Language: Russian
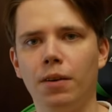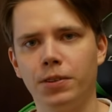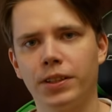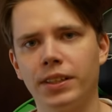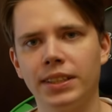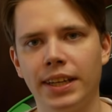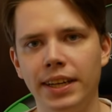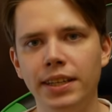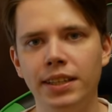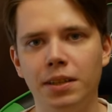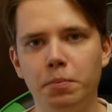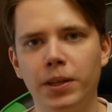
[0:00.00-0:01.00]
А вот
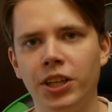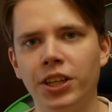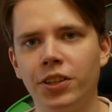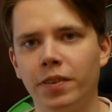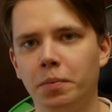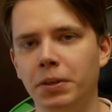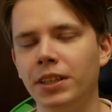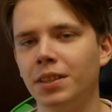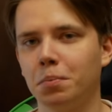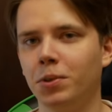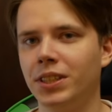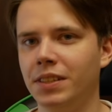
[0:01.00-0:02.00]
расстояние до ближайшего
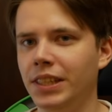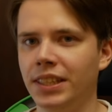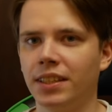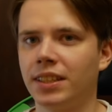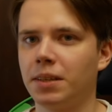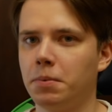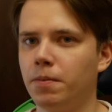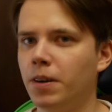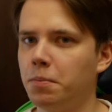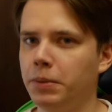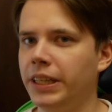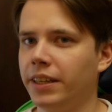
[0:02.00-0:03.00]
объекта будет зависеть от
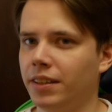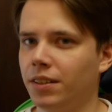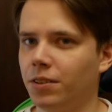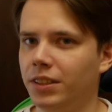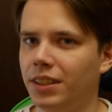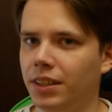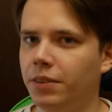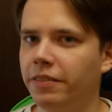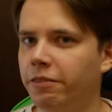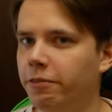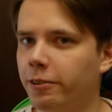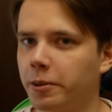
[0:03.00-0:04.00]
самого объекта, то есть от
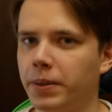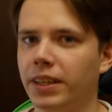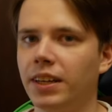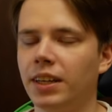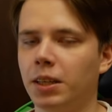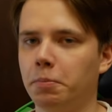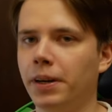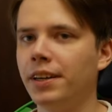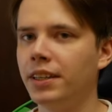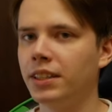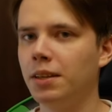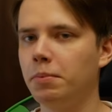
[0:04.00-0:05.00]
его формы.
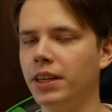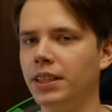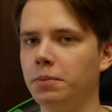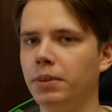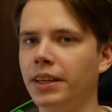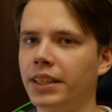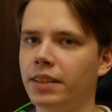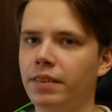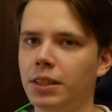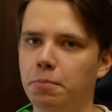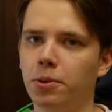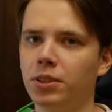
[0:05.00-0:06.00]
Например, если мы хотим
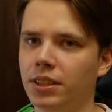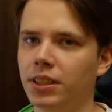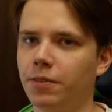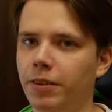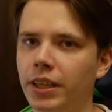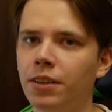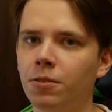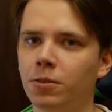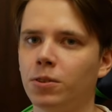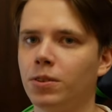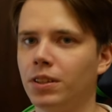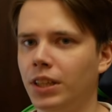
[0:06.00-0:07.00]
нарисовать просто
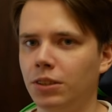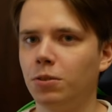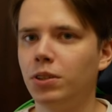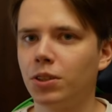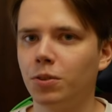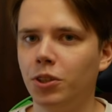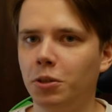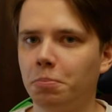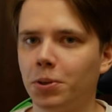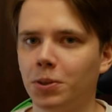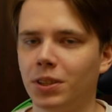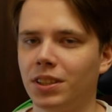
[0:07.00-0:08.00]
сферу, то она рисуется
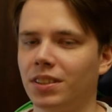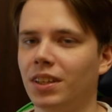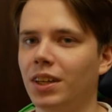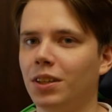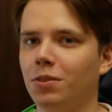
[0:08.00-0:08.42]
очень просто.